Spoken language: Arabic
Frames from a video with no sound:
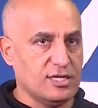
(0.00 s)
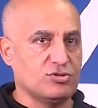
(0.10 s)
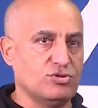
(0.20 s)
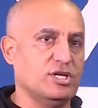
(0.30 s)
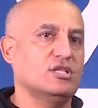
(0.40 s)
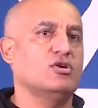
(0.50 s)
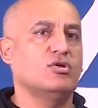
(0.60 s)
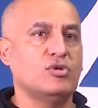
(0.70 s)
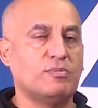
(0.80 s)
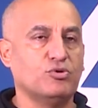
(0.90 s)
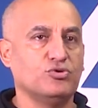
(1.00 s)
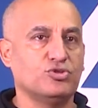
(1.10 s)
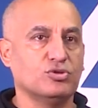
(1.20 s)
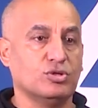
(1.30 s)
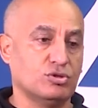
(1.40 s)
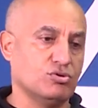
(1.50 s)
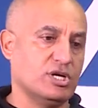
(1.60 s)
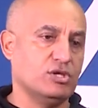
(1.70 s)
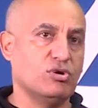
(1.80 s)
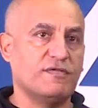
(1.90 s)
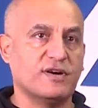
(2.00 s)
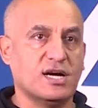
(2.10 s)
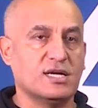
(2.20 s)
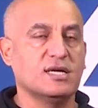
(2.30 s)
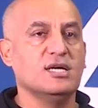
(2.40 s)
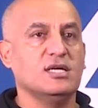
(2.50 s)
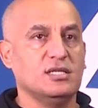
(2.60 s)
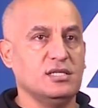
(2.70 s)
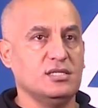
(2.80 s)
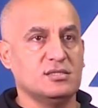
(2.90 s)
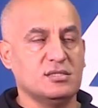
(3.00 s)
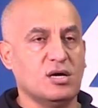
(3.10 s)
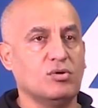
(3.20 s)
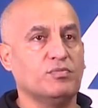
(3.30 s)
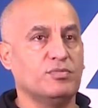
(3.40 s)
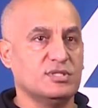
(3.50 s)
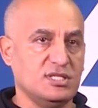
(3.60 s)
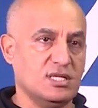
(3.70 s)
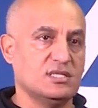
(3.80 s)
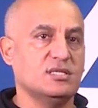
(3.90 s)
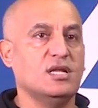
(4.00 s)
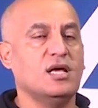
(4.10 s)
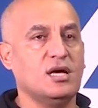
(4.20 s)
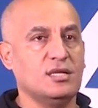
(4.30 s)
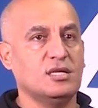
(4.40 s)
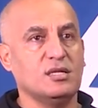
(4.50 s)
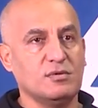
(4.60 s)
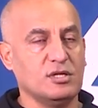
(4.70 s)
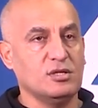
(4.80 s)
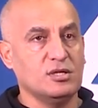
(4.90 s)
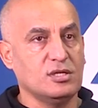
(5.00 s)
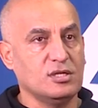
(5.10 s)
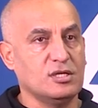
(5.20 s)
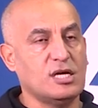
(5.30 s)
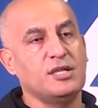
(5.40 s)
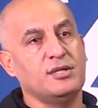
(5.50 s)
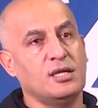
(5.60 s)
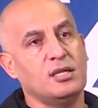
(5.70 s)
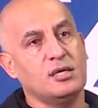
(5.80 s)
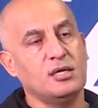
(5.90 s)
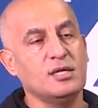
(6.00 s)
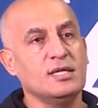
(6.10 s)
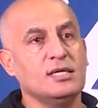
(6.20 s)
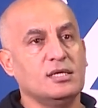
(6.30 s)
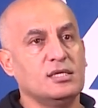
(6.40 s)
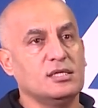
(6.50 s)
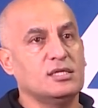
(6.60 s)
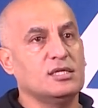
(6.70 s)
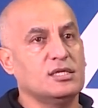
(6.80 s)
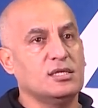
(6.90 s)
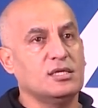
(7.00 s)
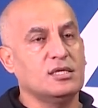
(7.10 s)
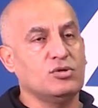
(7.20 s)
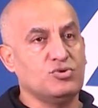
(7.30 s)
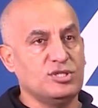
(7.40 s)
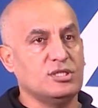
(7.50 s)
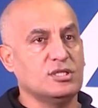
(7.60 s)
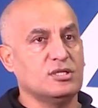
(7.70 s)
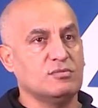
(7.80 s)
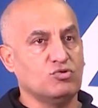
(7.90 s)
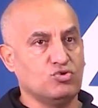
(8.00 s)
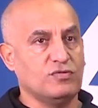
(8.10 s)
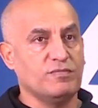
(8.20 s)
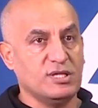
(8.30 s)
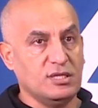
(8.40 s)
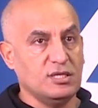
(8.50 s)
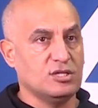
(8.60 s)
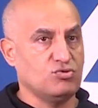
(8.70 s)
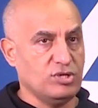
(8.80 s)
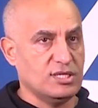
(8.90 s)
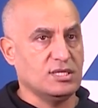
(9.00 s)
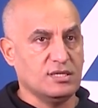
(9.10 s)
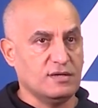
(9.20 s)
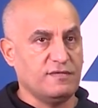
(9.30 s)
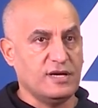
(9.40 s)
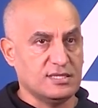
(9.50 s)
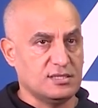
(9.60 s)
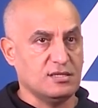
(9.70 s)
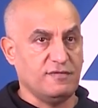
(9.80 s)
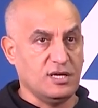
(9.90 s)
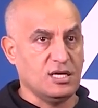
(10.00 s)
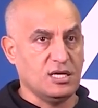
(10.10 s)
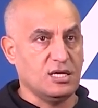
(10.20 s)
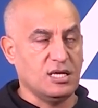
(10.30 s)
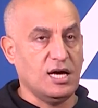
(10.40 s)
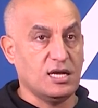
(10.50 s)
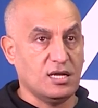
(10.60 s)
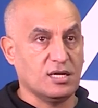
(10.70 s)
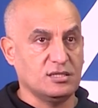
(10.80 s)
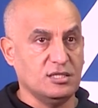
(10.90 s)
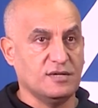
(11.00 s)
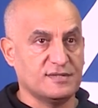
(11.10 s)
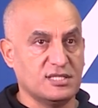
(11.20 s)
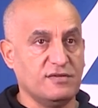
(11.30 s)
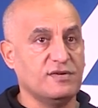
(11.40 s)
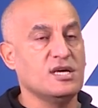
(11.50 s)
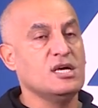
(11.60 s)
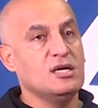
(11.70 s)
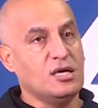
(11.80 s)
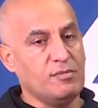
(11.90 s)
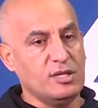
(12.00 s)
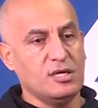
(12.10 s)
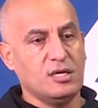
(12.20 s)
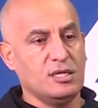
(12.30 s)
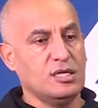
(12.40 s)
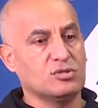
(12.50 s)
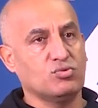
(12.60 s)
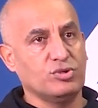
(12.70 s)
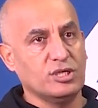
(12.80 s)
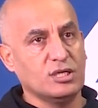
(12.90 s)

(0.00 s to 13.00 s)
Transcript: لا شوديير ديال لا برودكسيون دونك هادو افكار اللي زدناهم زياده على ان ان لوزين موجود في مدينه شويه فيها فيها الحراره كثيره في الصيف عملنا ان تكون